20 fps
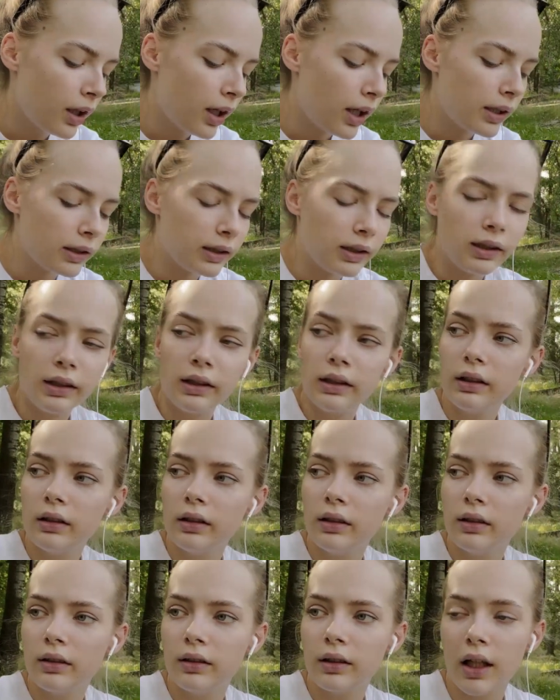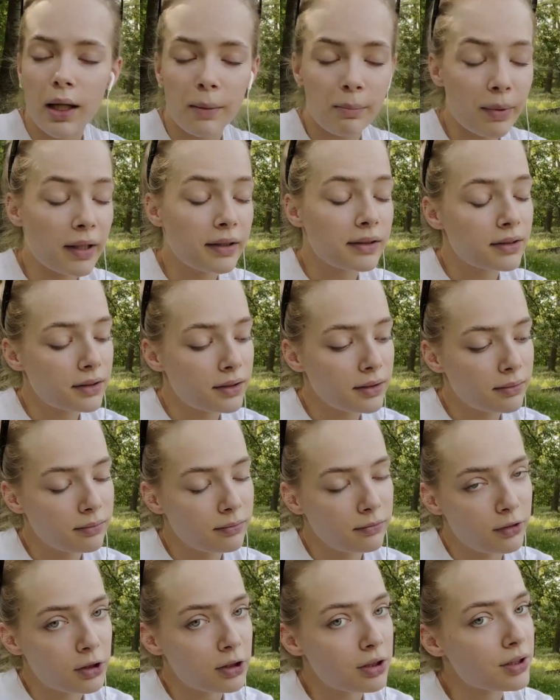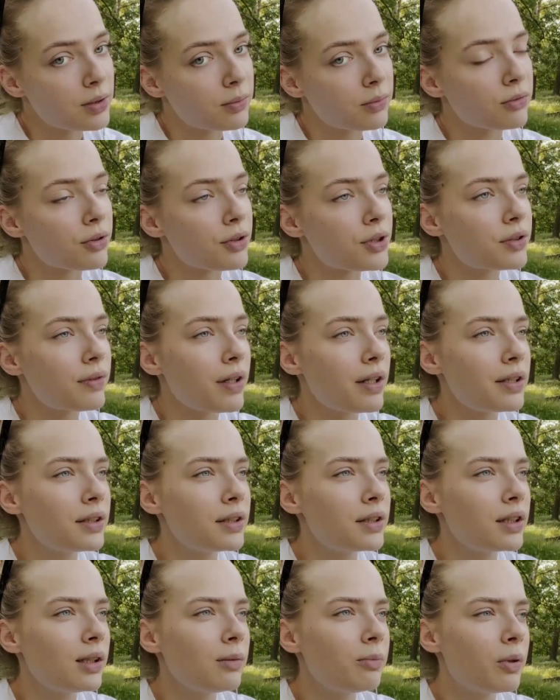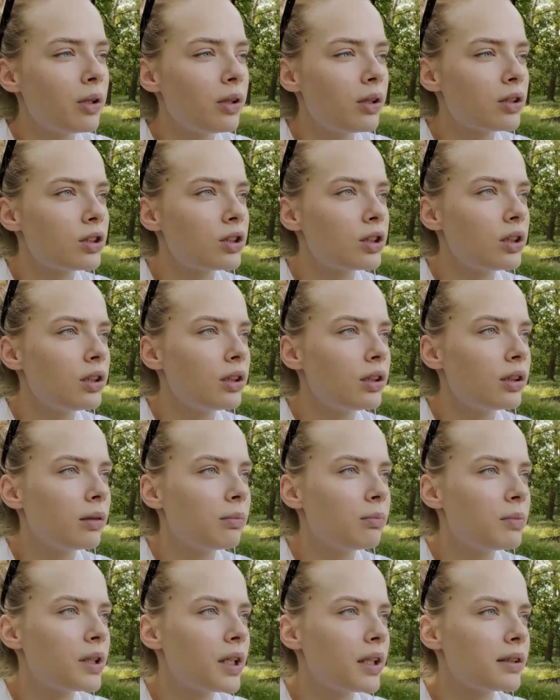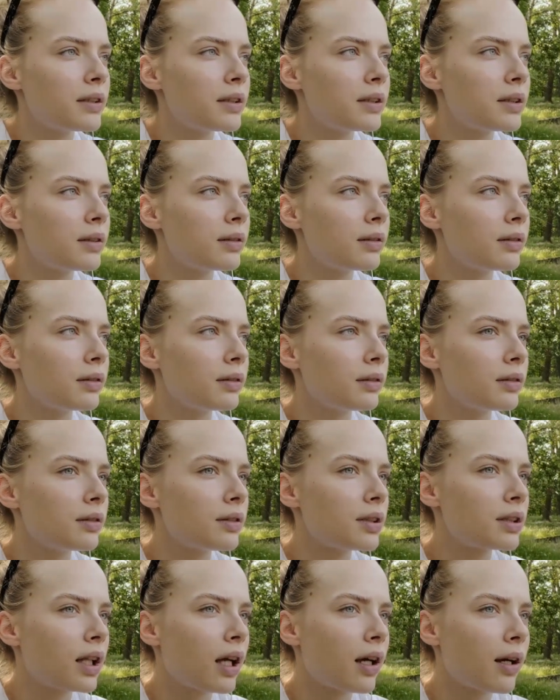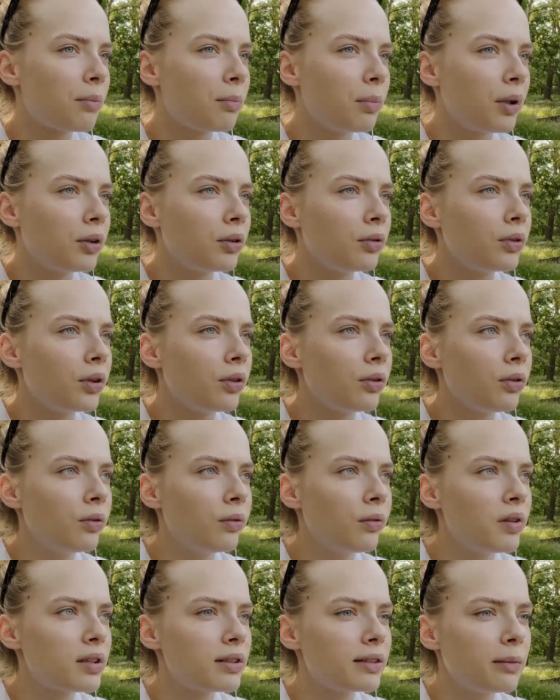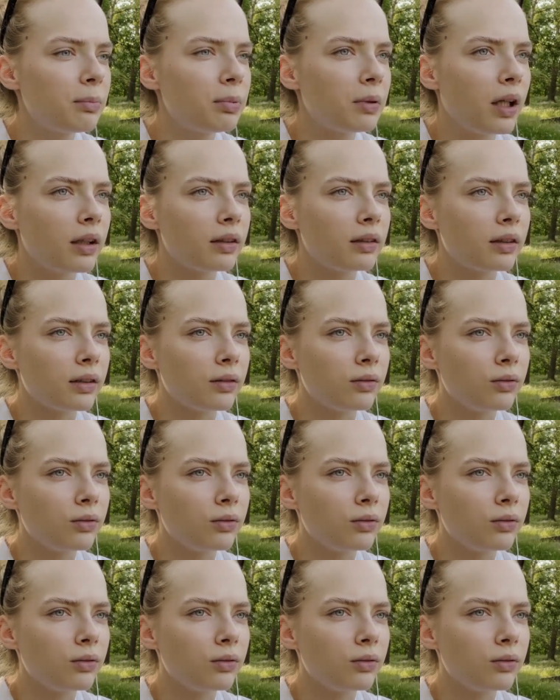Они опять вышли со мной на связь и предложили обменять э, старое пальто на новое с доплатой.